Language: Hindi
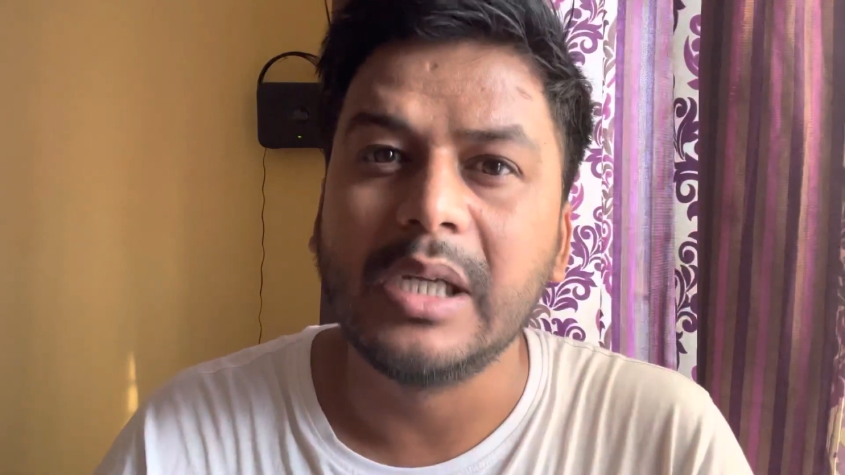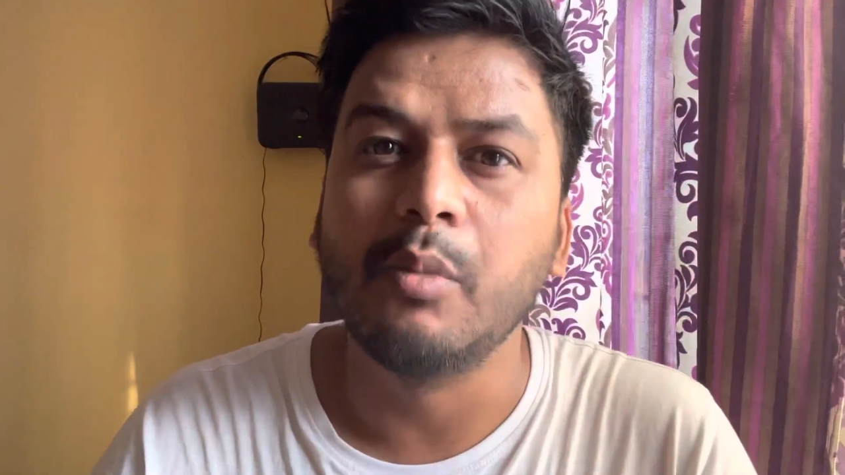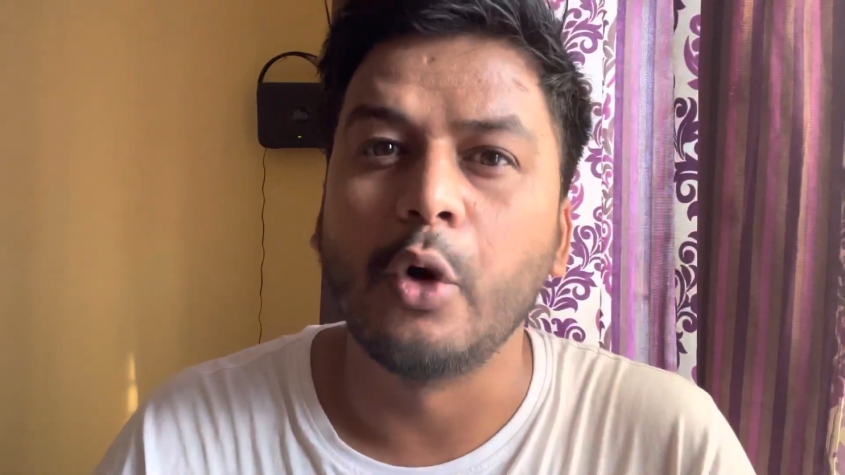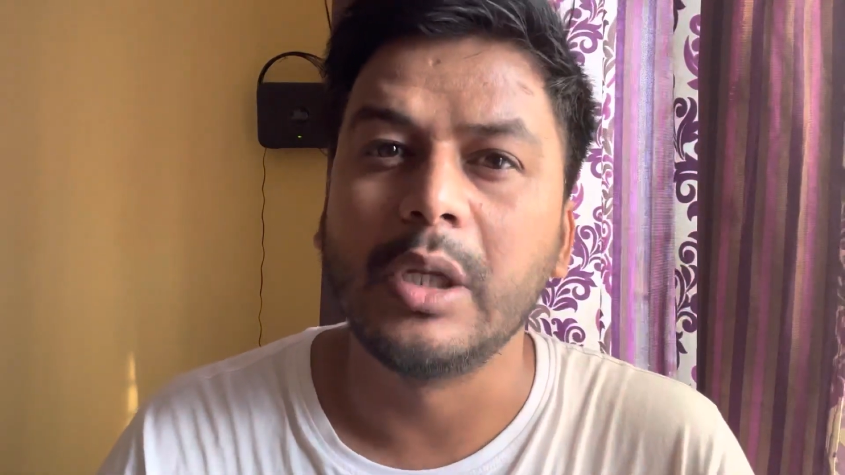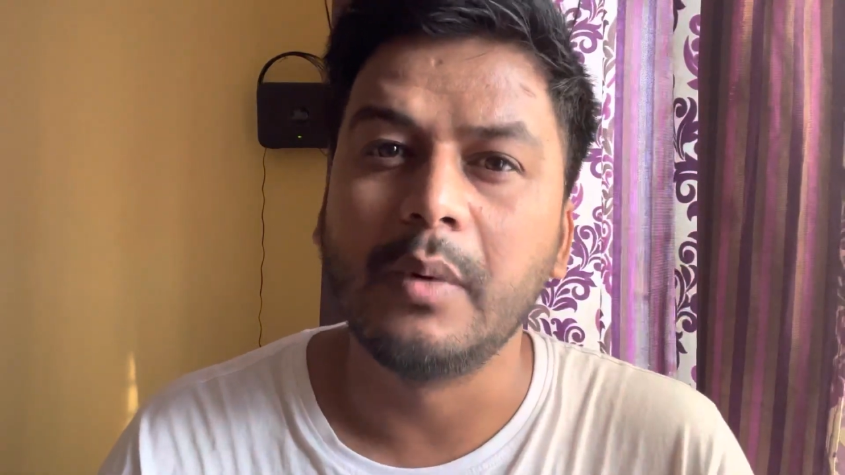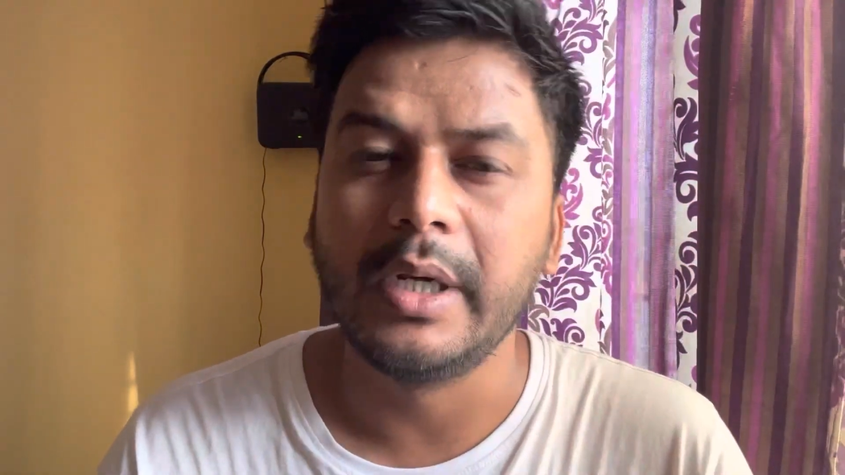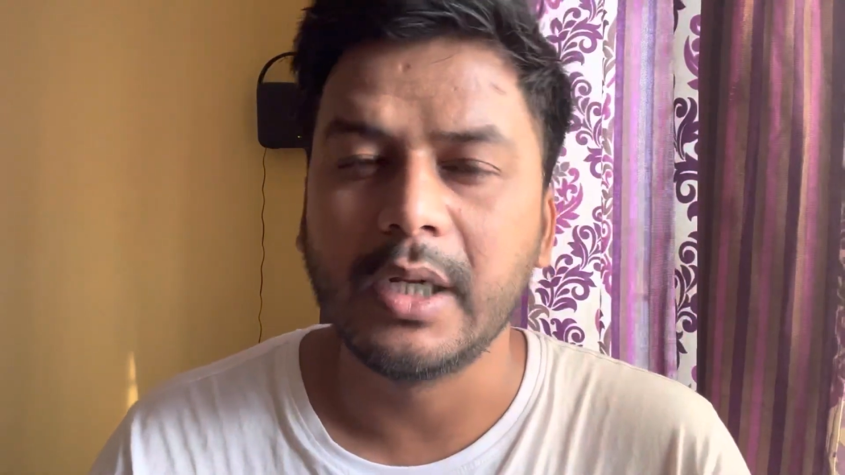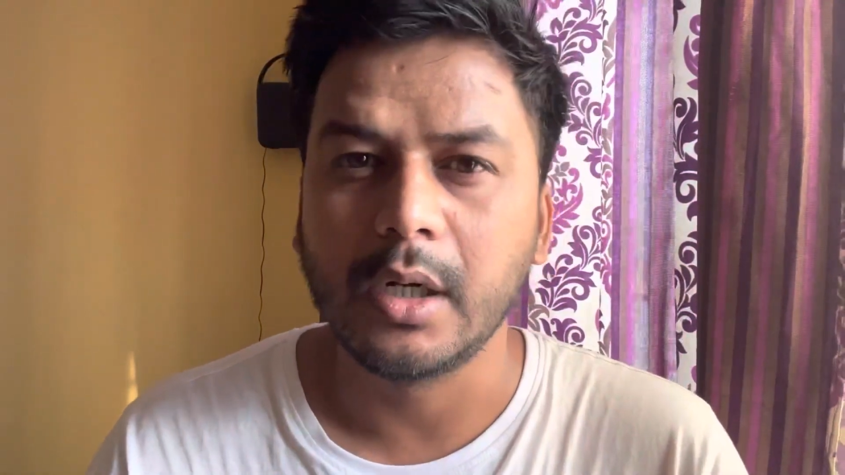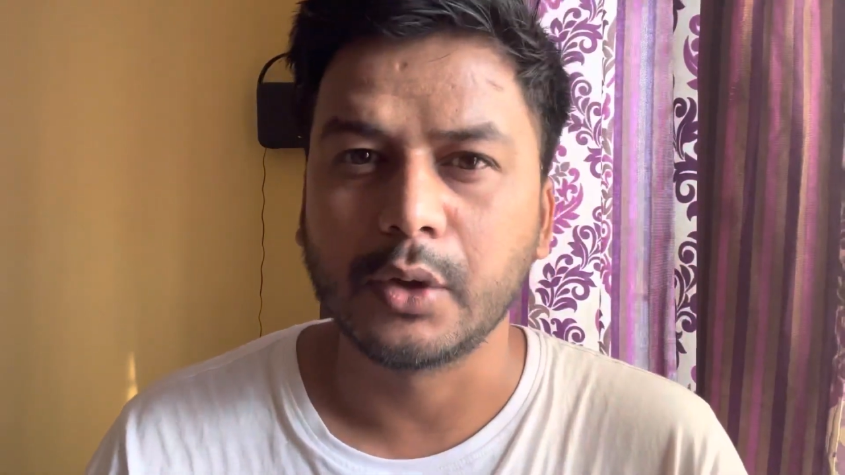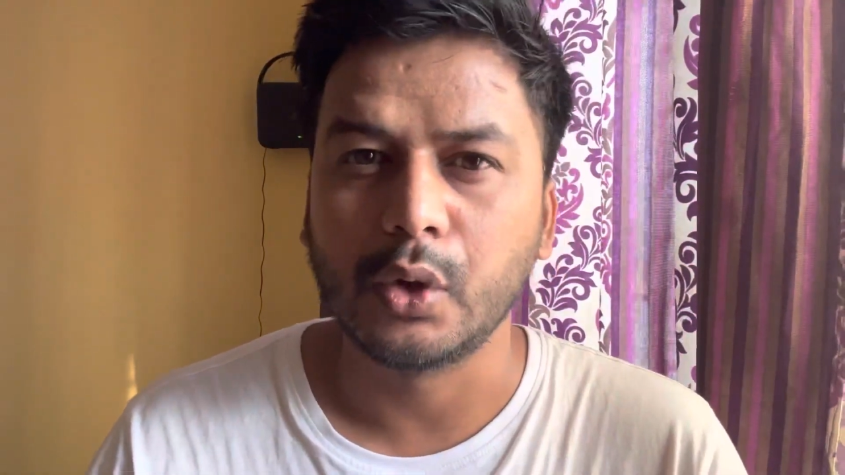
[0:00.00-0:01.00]
की बॉडी बिल्डिंग
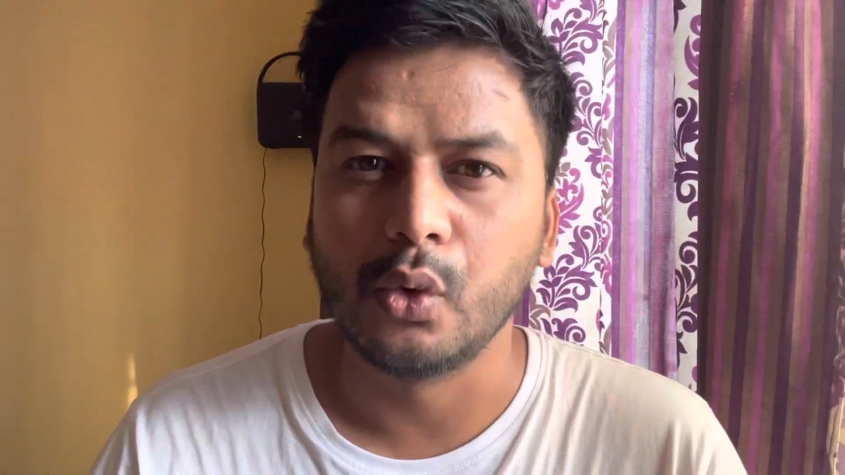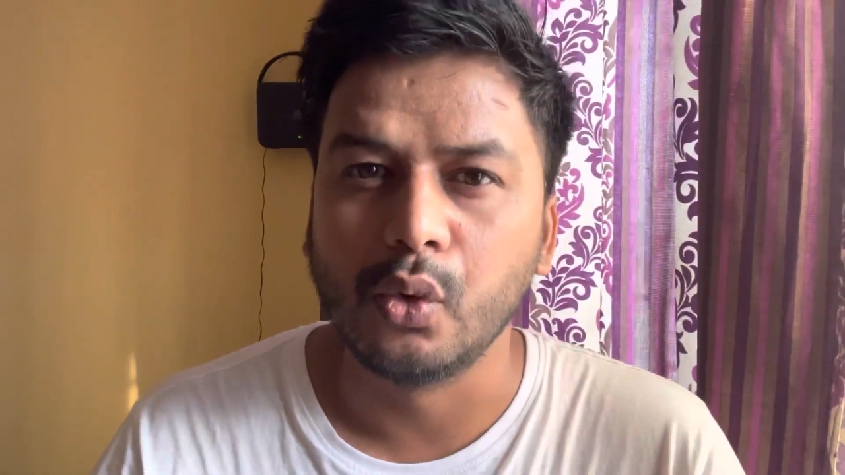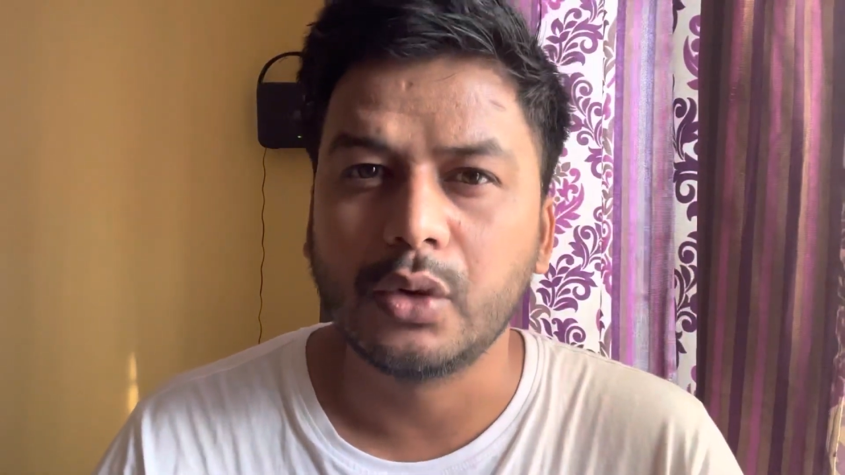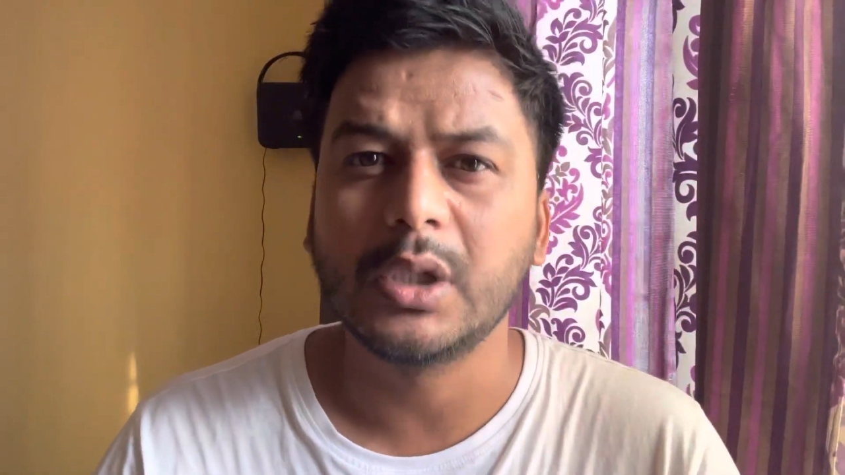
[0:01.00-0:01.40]
करते हो